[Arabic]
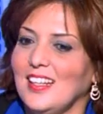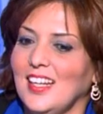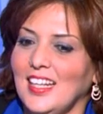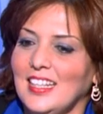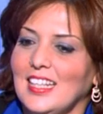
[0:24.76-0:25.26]

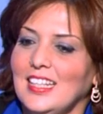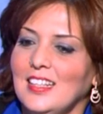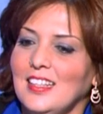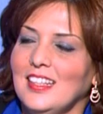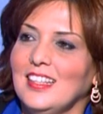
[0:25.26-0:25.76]
العمليه
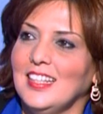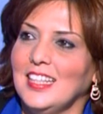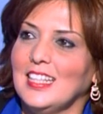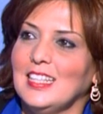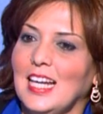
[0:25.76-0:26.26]
نتاع شراء
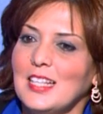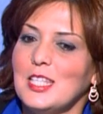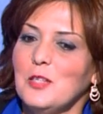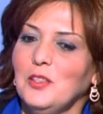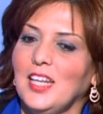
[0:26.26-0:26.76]

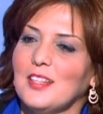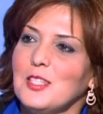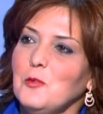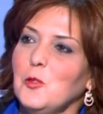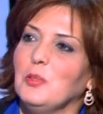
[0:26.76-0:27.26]
الاصوات
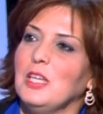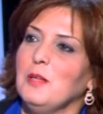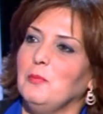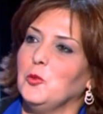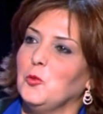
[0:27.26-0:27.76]
يعطيوهم كيما
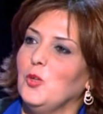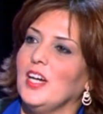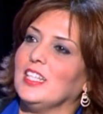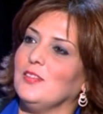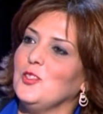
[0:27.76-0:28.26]
البوربوار
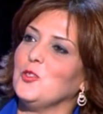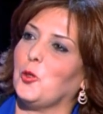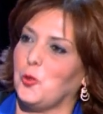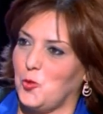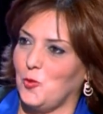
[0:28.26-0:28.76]
كيف يجي
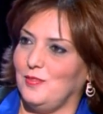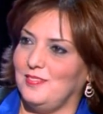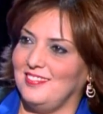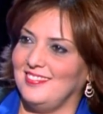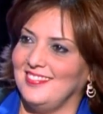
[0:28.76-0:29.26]
يخرجوا
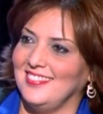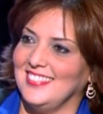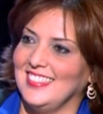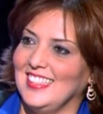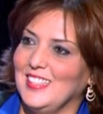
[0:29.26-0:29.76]
ايوه
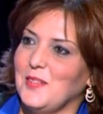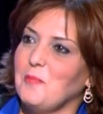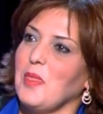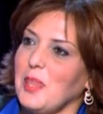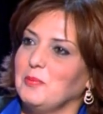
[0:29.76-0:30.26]

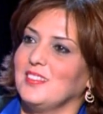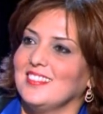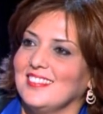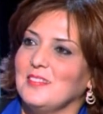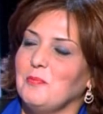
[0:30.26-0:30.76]
بالضبط
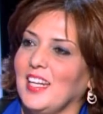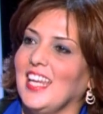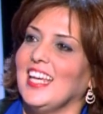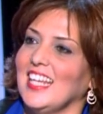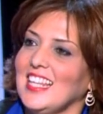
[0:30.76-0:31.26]

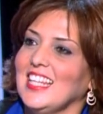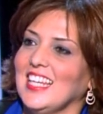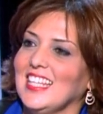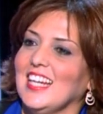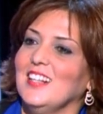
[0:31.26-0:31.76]
معناها تمشي تدخل